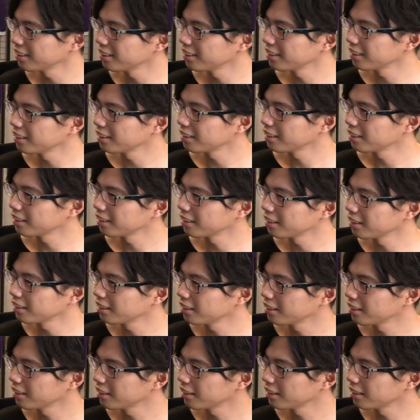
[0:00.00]
以外の名
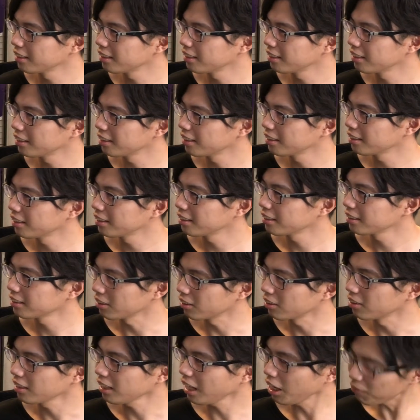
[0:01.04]
前はつけちゃダメ
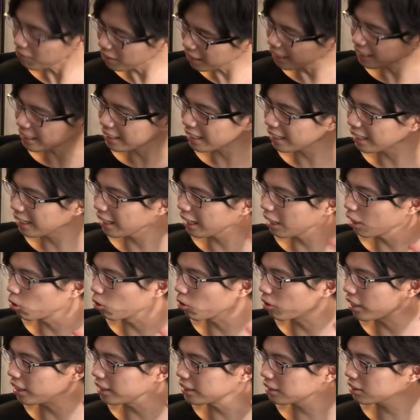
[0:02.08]
です。髪型がなんか
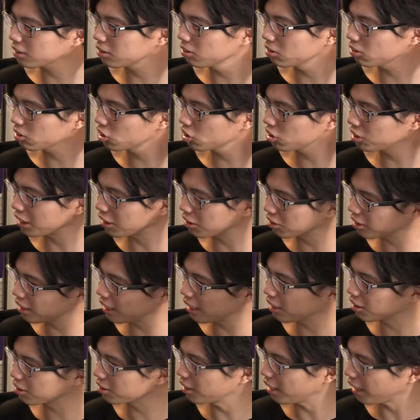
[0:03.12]
こう月くの主役
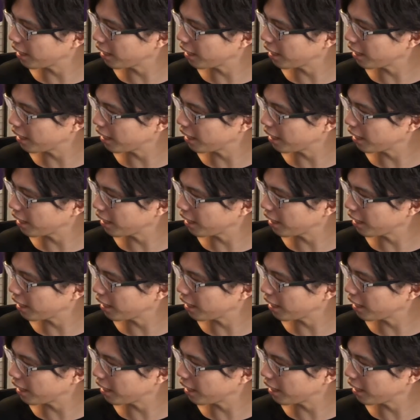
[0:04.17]
感ある